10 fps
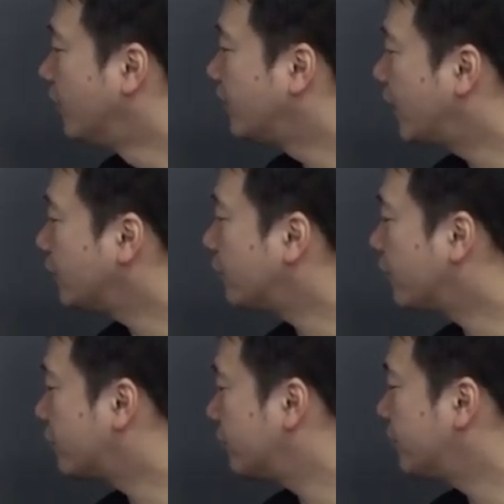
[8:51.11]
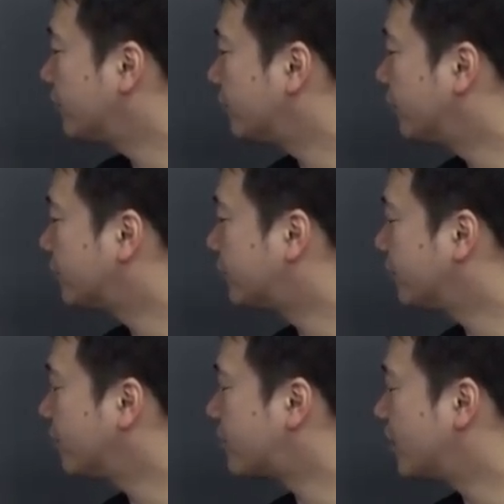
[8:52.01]
なんとか成実発
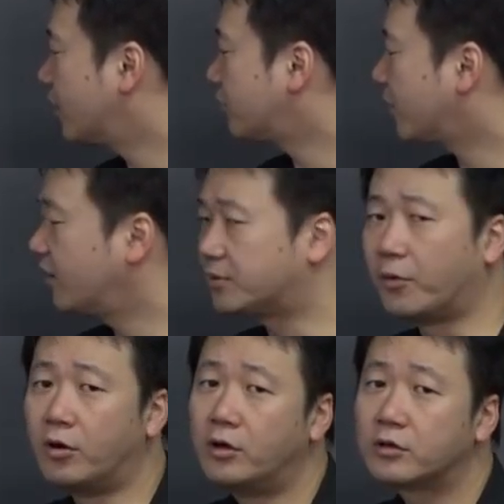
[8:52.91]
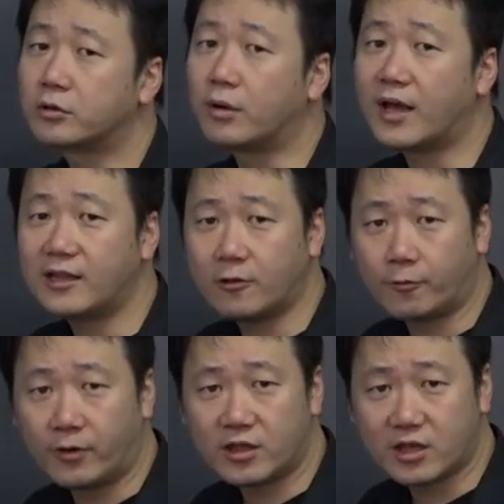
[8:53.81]
足者なんとか律も唱えて
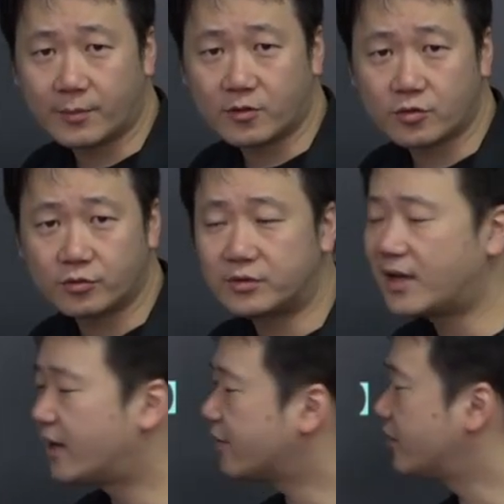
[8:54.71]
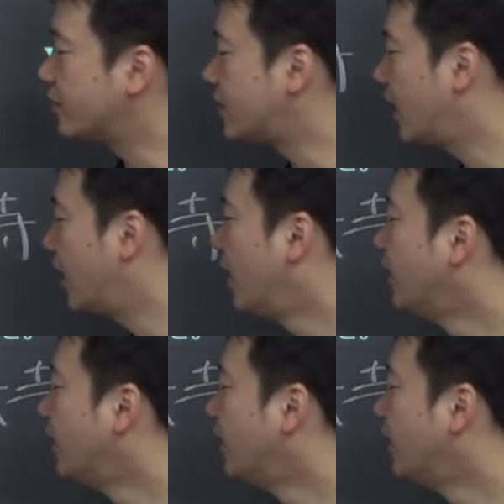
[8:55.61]
覚えちゃいましょうって話でした。